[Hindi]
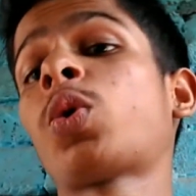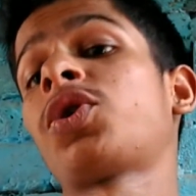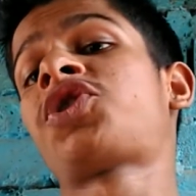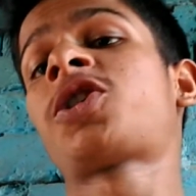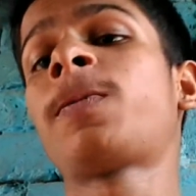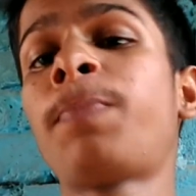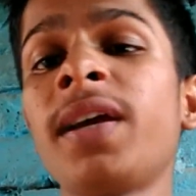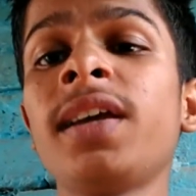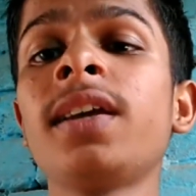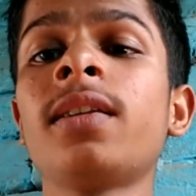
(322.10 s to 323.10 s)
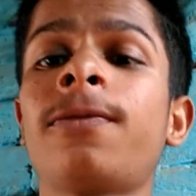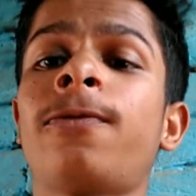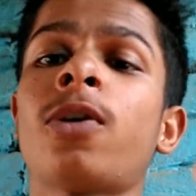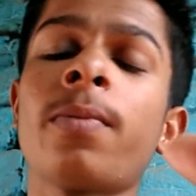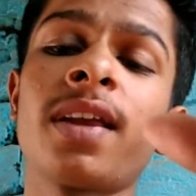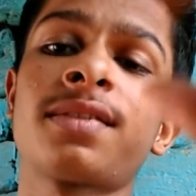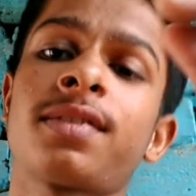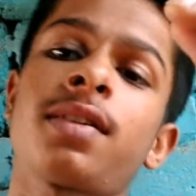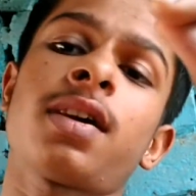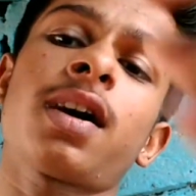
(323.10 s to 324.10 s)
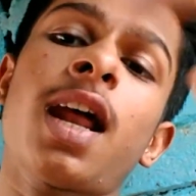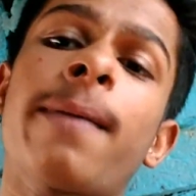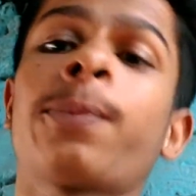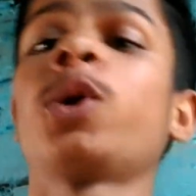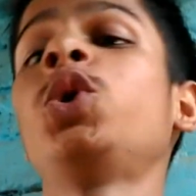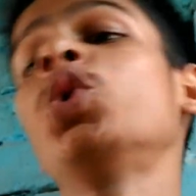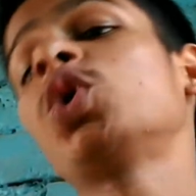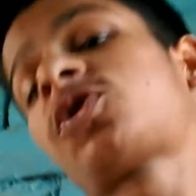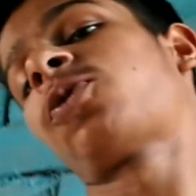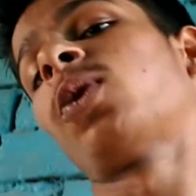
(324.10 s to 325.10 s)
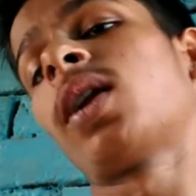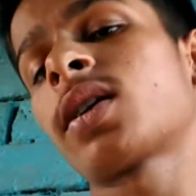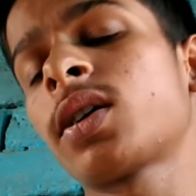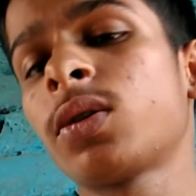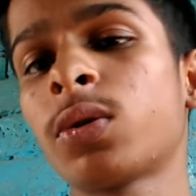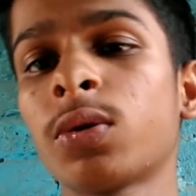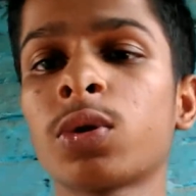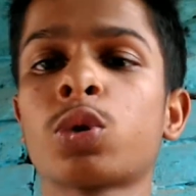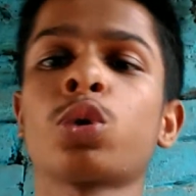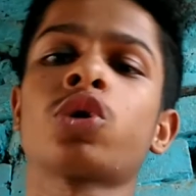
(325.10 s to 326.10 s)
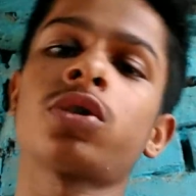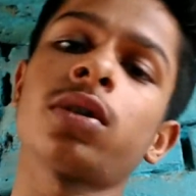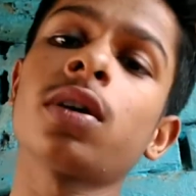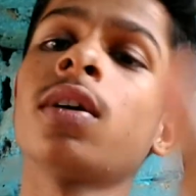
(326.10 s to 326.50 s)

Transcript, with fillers: कुछ भी इंफॉर्मेशन अगर आपको यूज़फुल लगी हो तो उस